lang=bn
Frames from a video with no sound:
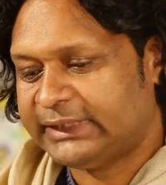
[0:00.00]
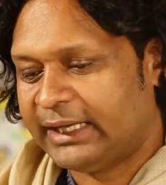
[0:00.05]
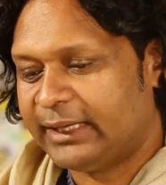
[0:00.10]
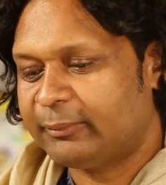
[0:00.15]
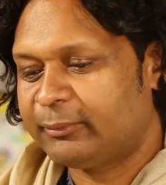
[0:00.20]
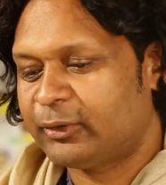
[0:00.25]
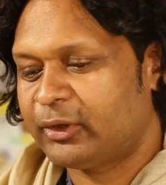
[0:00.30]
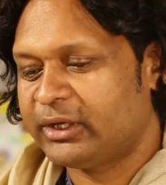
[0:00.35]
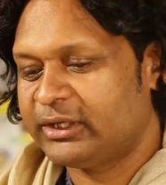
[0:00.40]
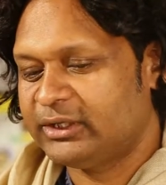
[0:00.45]

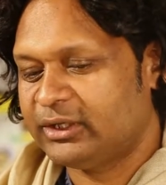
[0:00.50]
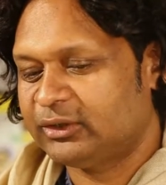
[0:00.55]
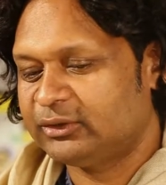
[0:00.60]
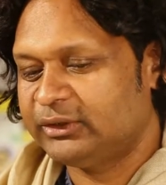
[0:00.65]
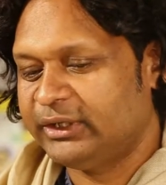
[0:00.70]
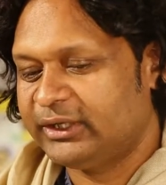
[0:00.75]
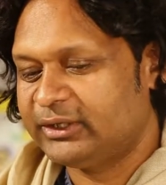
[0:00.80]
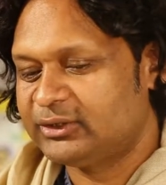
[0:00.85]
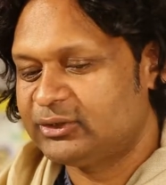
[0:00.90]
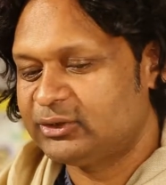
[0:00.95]
তারপরে
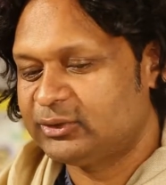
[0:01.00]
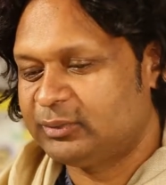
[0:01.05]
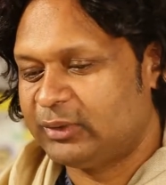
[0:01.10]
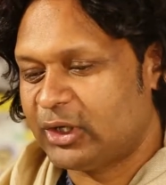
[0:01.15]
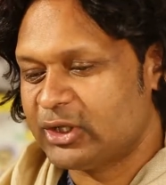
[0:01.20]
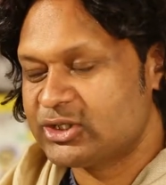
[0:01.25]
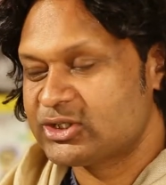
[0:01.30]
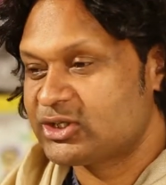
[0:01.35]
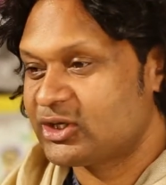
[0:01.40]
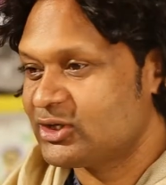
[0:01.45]
যখন একটু
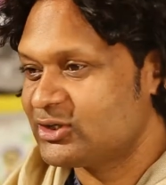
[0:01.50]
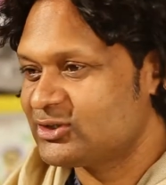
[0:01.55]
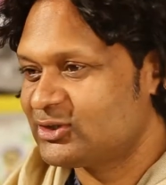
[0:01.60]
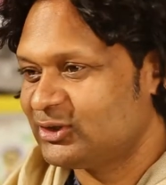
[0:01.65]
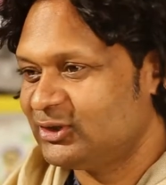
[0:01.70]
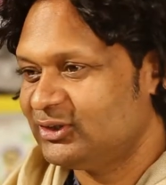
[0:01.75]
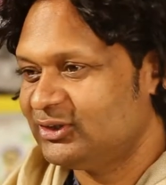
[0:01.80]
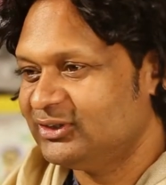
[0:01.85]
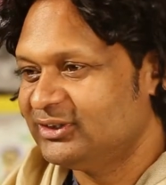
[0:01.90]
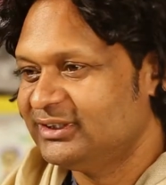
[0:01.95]
বয়স টয়স
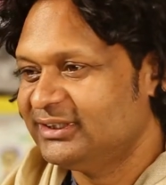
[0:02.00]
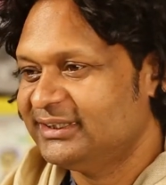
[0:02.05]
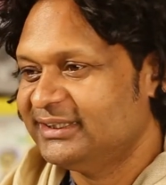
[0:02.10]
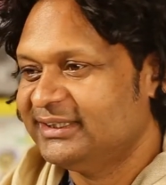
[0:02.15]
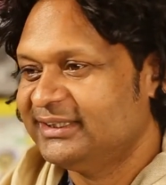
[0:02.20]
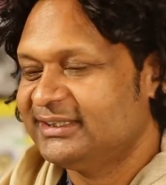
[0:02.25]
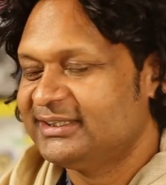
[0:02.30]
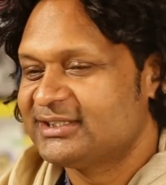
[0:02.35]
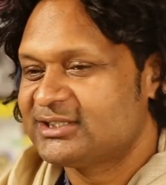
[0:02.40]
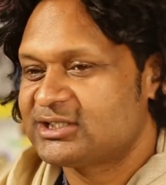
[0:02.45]
হলো
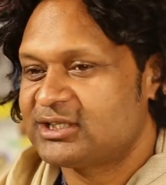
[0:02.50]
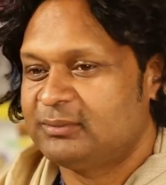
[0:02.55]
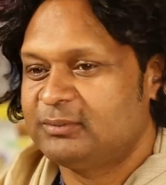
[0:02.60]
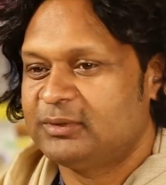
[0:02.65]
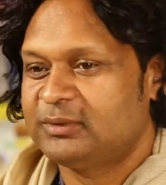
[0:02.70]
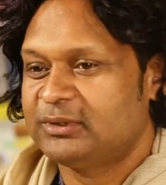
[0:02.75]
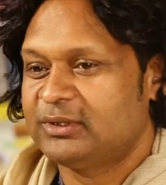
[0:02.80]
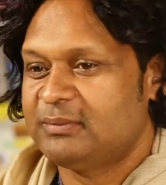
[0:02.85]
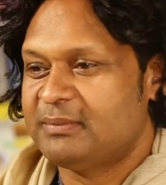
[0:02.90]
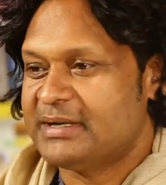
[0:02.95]

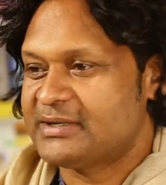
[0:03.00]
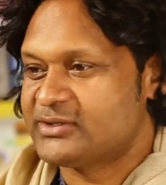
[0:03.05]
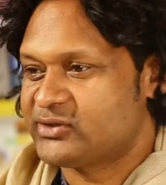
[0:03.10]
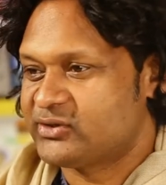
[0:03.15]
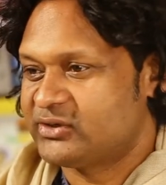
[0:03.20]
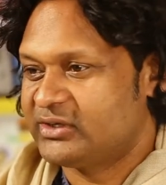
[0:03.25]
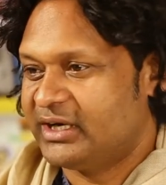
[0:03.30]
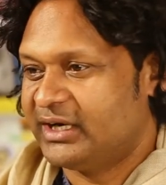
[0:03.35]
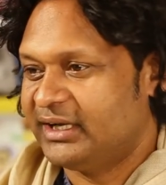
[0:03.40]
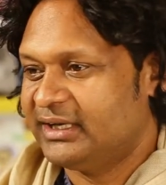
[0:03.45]
সম্ভবত
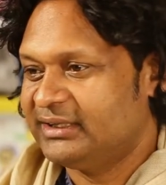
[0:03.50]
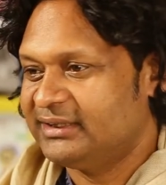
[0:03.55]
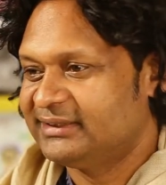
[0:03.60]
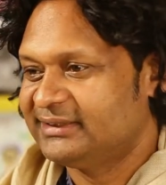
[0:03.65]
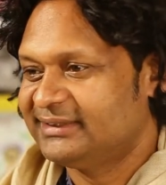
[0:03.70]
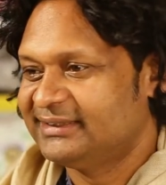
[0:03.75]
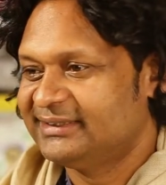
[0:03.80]
মাসুদ রানা